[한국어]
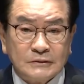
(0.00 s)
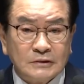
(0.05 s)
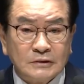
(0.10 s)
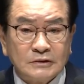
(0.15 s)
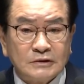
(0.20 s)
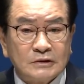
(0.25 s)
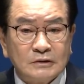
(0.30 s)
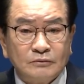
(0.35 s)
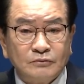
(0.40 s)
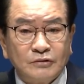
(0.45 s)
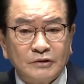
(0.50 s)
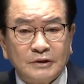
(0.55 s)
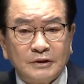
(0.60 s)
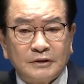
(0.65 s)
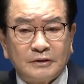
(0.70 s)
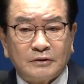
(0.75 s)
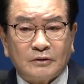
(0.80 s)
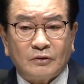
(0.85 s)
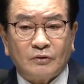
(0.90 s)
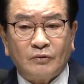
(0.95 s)
이거
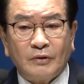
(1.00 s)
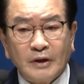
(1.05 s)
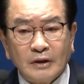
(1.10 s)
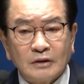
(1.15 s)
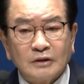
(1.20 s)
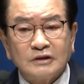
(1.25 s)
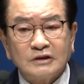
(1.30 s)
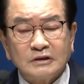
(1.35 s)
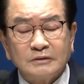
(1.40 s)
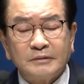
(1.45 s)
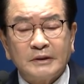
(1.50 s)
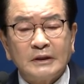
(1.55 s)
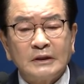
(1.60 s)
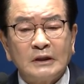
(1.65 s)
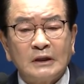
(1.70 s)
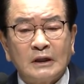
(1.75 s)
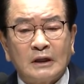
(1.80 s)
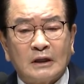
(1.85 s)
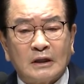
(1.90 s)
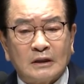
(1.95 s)
질문이에요. 왜
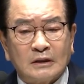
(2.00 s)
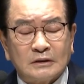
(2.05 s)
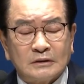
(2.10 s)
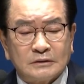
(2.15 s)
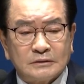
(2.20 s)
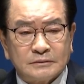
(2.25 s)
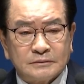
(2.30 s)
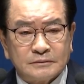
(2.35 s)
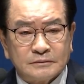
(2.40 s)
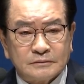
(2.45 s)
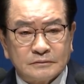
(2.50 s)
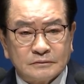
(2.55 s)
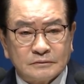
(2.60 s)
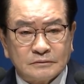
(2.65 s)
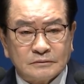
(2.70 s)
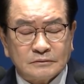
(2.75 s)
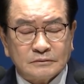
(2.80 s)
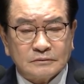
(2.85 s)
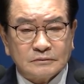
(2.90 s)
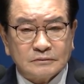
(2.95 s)
의심하냐?
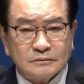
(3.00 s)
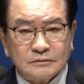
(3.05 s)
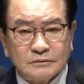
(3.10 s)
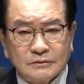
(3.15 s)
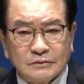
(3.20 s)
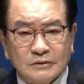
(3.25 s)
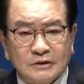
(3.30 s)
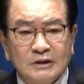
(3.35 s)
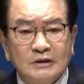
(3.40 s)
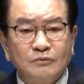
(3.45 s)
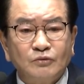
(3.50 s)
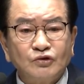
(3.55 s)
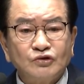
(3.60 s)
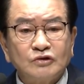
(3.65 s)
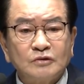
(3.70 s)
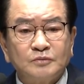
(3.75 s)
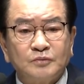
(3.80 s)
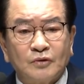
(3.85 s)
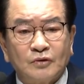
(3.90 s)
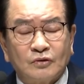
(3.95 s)
네
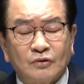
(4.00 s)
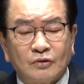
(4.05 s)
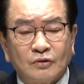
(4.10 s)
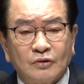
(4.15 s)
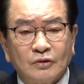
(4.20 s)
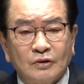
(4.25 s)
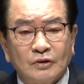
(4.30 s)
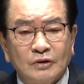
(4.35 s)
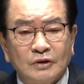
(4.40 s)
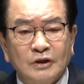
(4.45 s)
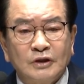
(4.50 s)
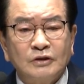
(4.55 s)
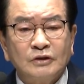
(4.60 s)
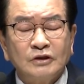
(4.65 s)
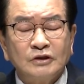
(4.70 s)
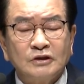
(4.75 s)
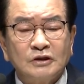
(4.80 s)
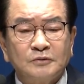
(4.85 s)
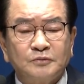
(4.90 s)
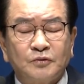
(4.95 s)
모습 보고, 네
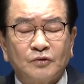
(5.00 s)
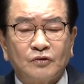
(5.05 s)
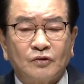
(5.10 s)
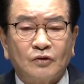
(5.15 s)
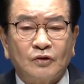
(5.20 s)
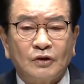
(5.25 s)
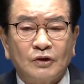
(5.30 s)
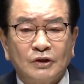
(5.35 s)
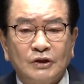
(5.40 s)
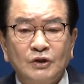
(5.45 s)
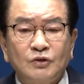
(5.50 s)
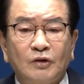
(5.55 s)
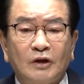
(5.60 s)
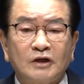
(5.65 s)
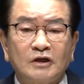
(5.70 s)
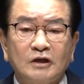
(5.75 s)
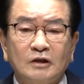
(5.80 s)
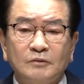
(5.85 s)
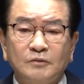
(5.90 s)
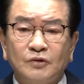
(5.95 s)
능력 보고, 네
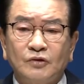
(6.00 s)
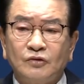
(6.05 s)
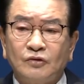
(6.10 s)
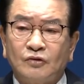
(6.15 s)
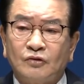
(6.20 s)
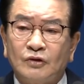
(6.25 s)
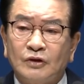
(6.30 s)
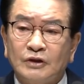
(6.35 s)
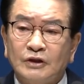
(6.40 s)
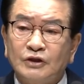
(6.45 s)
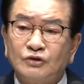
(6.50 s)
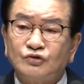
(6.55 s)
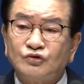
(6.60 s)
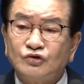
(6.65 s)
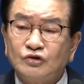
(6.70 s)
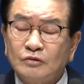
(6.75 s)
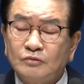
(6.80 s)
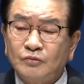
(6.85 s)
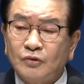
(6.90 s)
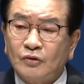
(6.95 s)
환경 보고, 네
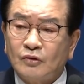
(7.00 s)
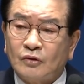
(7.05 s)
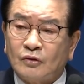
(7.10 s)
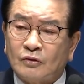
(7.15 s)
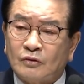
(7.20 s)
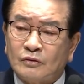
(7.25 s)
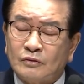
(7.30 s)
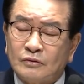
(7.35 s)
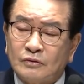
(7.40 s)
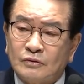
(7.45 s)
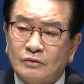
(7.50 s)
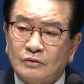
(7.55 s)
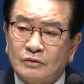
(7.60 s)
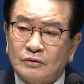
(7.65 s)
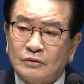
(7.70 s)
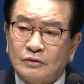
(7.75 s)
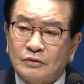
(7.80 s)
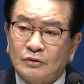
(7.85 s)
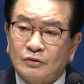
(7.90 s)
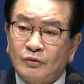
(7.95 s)
수준 보고
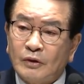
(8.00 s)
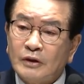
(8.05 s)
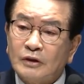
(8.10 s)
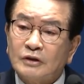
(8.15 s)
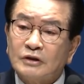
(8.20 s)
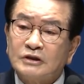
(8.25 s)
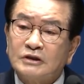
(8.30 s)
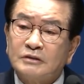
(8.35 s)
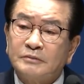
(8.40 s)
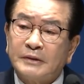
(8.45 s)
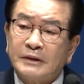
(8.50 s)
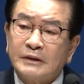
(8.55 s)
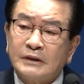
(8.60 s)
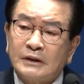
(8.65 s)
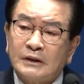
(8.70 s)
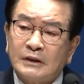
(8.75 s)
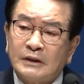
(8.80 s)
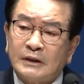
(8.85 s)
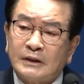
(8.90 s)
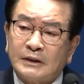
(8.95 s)
왜
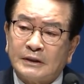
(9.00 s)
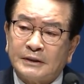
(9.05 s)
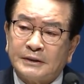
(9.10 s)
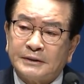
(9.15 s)
의심하냐?